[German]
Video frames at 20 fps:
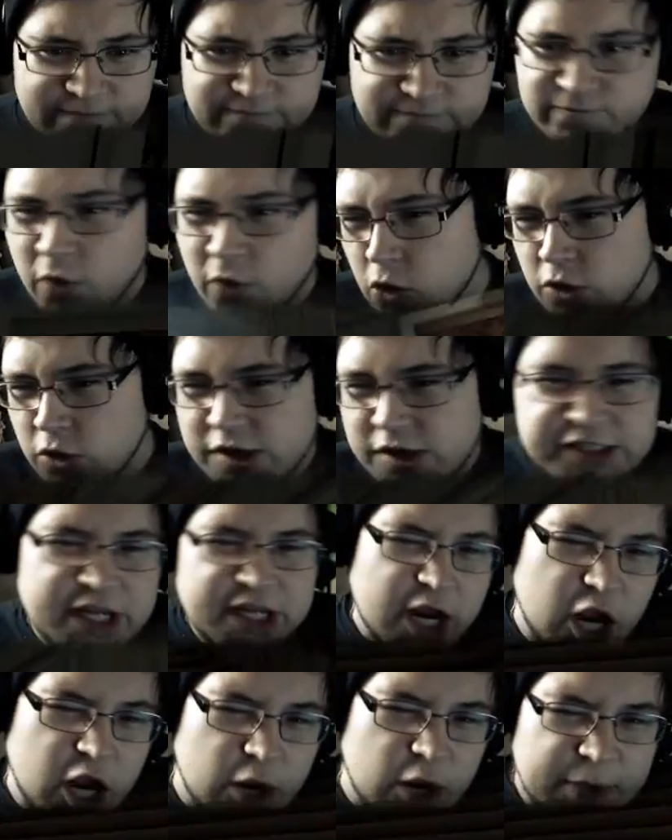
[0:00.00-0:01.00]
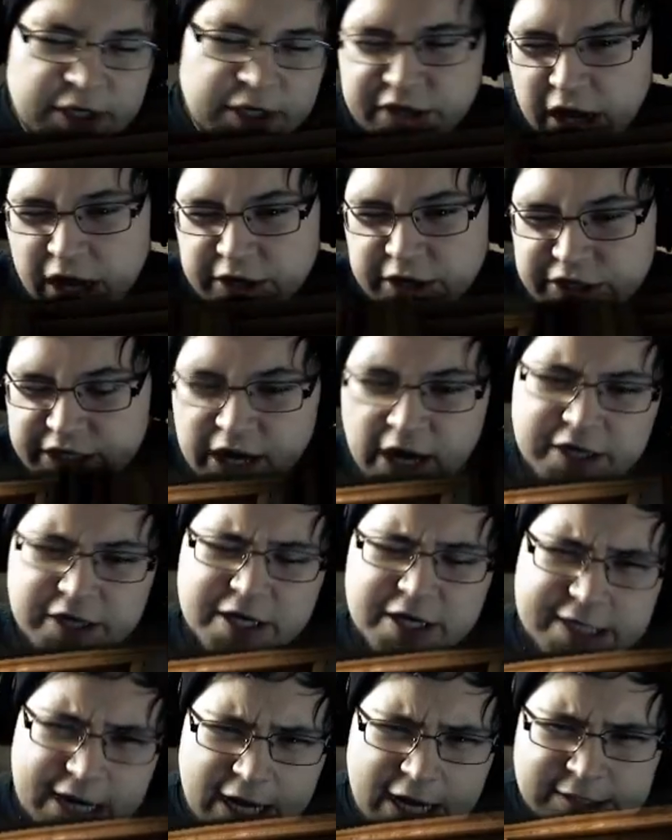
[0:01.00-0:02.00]
Wo ist der Hebel, den dir keiner
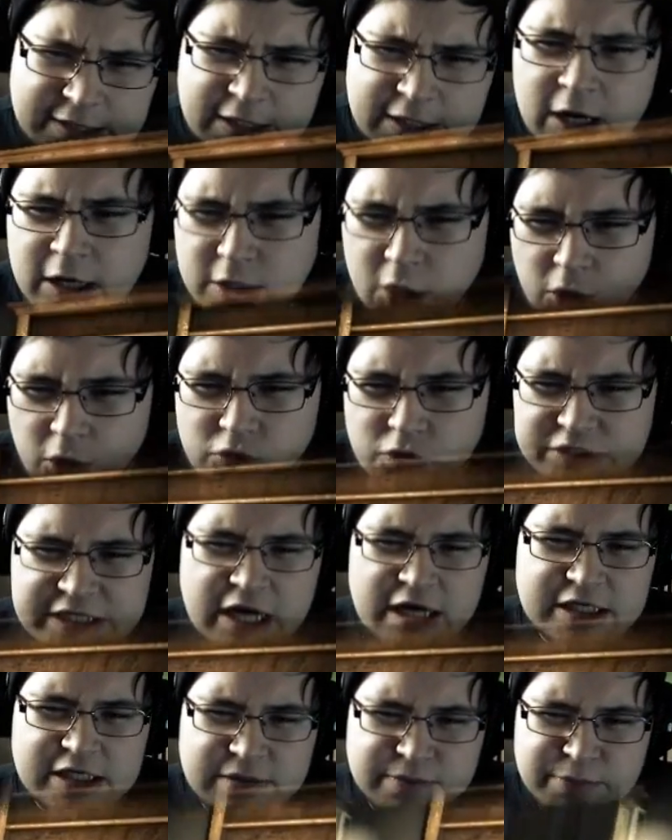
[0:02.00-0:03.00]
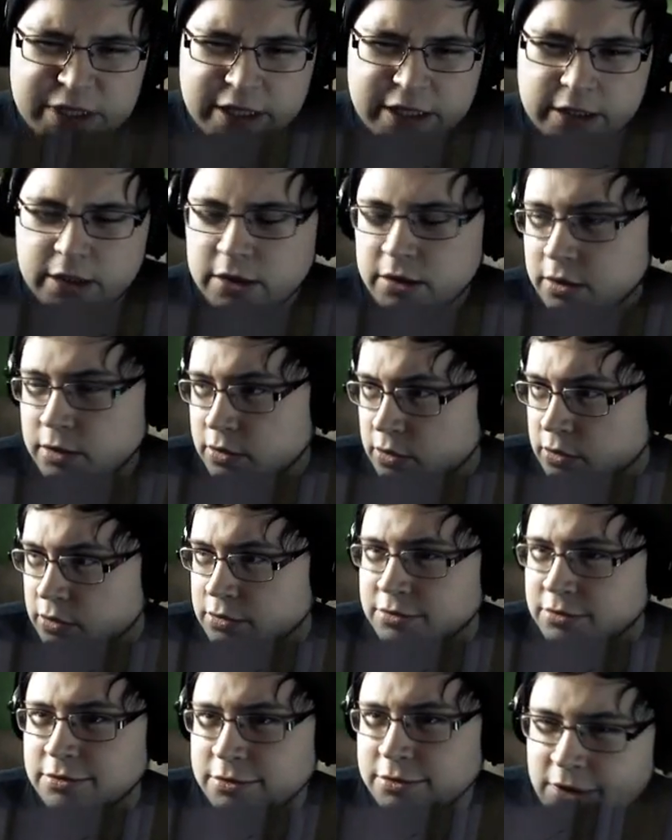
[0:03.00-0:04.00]
kennt? Hallo, sag's mir. Wo
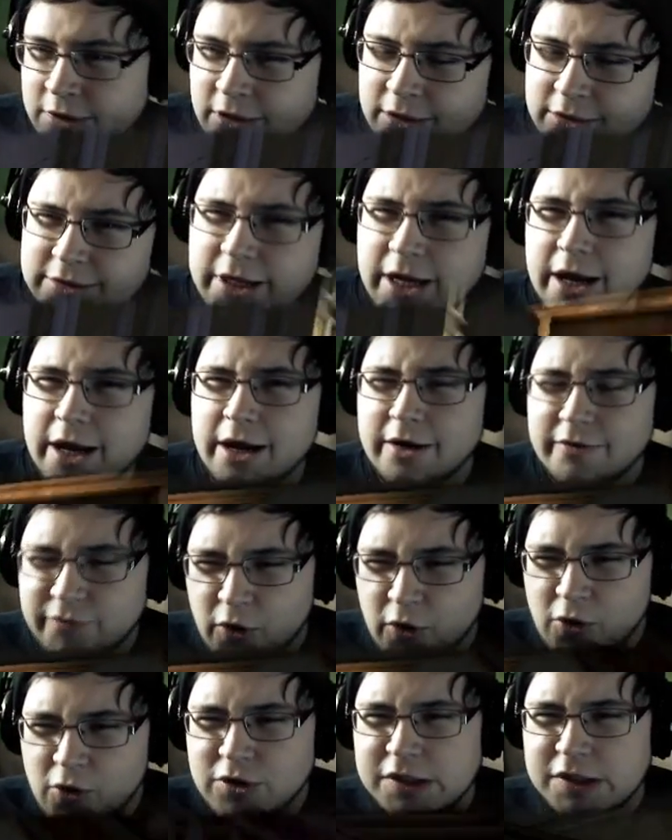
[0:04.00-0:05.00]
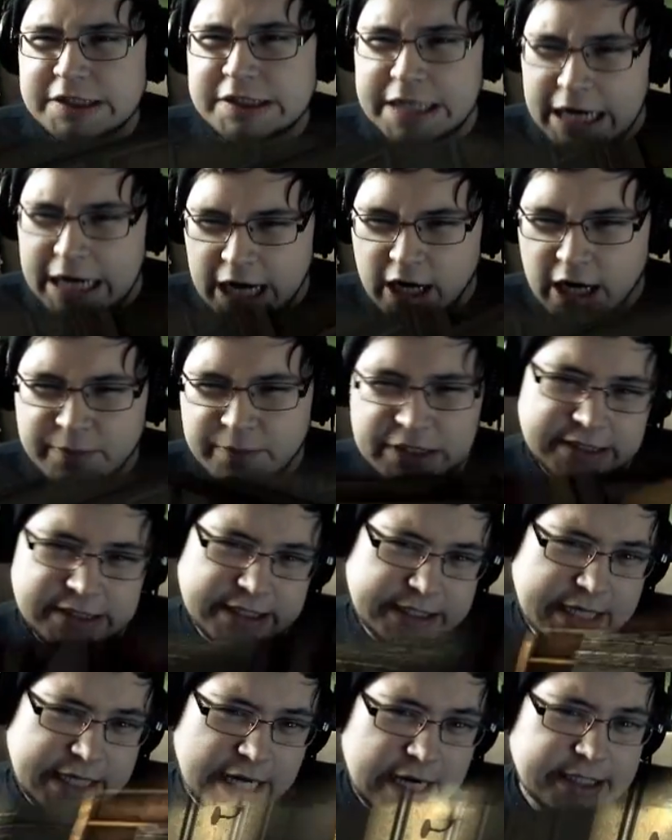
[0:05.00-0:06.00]
ist Chan? Yeah, wo ist der Hebel,
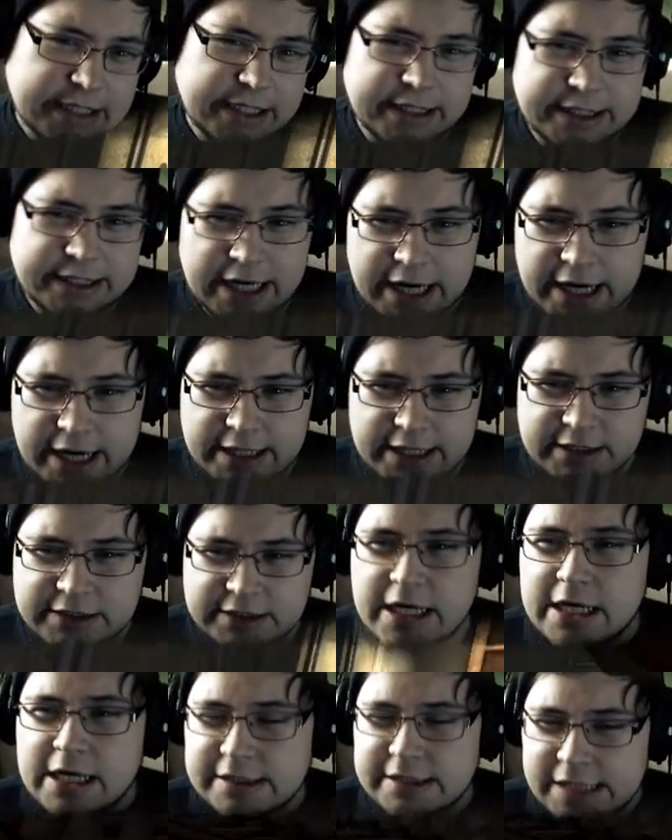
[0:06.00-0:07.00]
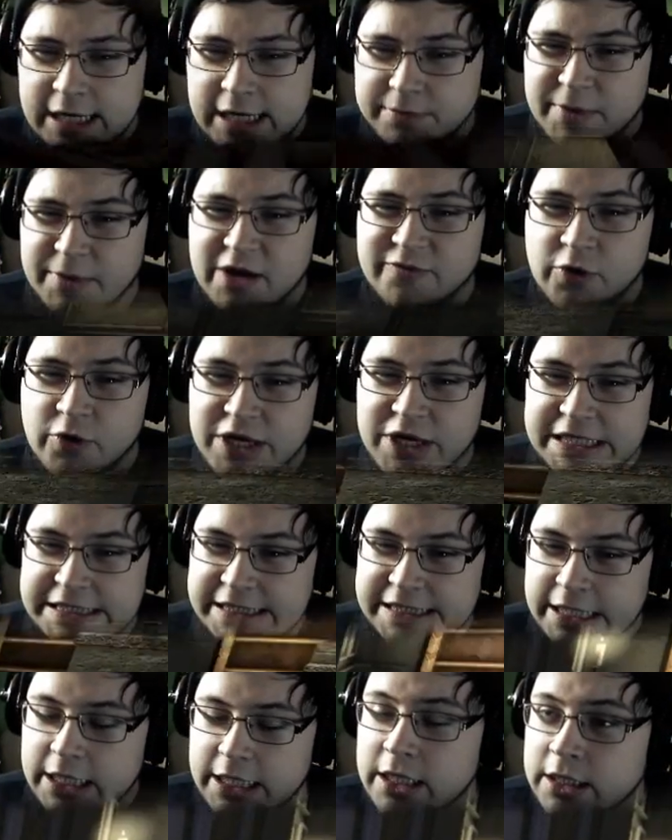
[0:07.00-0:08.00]
den keiner kennt? Ja, sag mir, wo ist
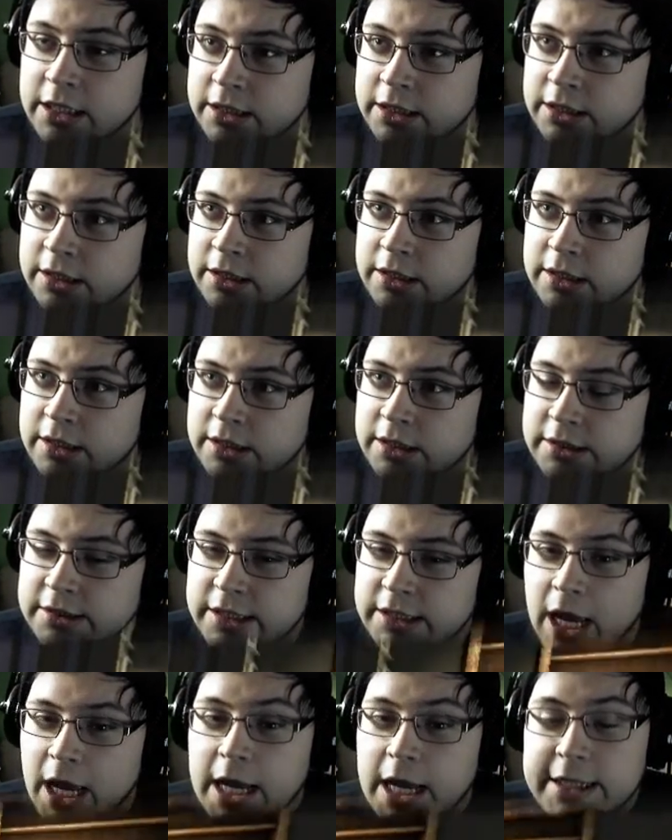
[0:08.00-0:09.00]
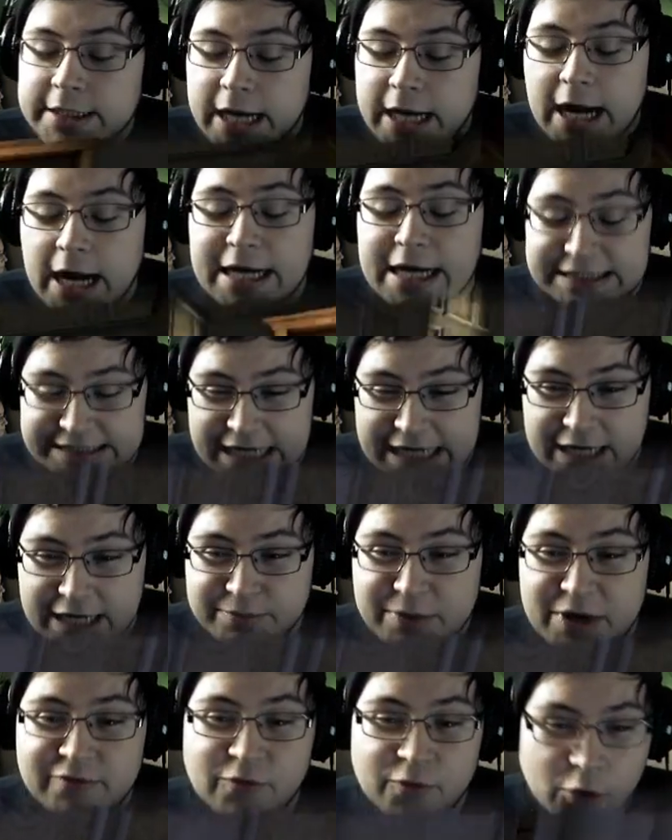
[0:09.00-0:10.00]
der? Wo ist Chan? Nein, sag
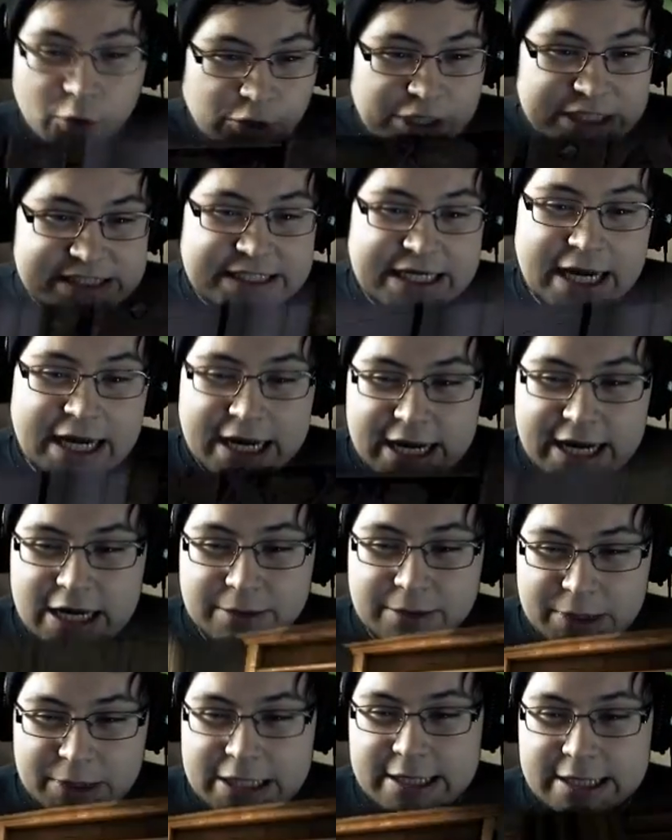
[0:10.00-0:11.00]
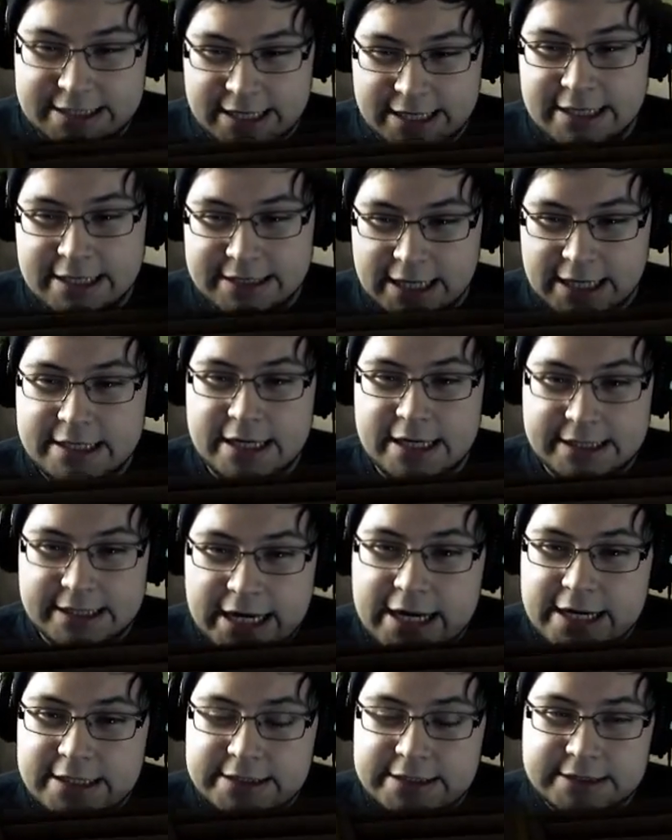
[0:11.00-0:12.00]
mir, wo ist der Hebel, den keiner
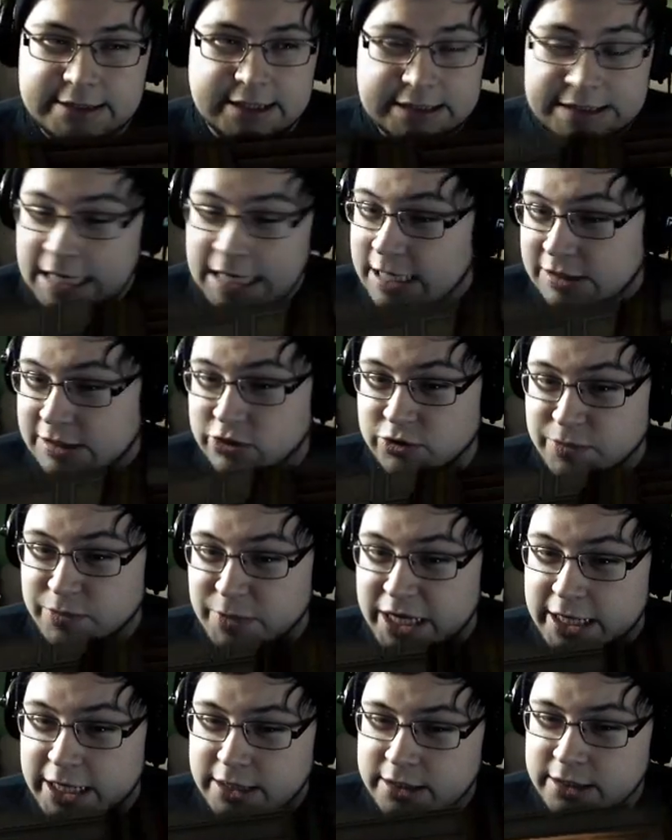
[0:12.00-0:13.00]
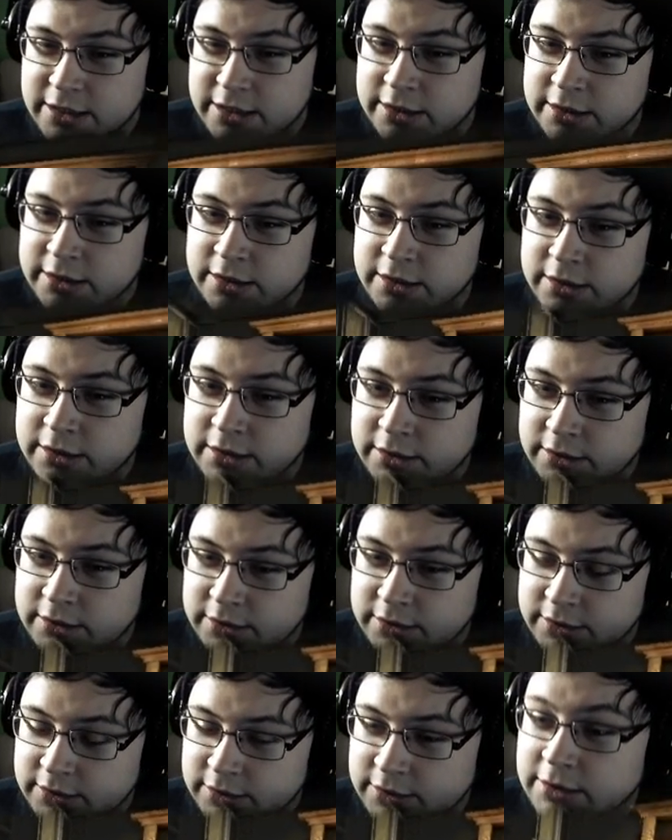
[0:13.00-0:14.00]
kennt? Sagst du's mir?
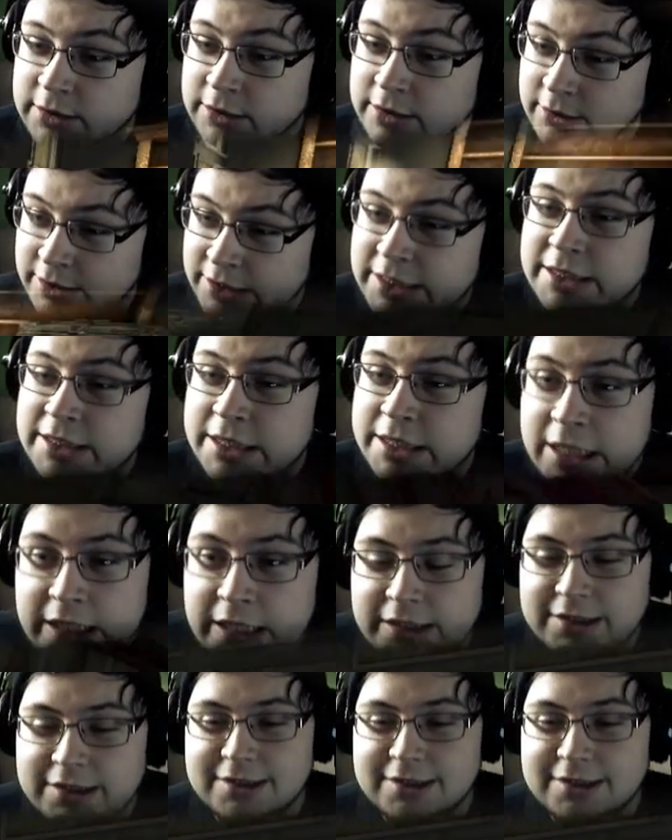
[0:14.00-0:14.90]
Wo ist Chan?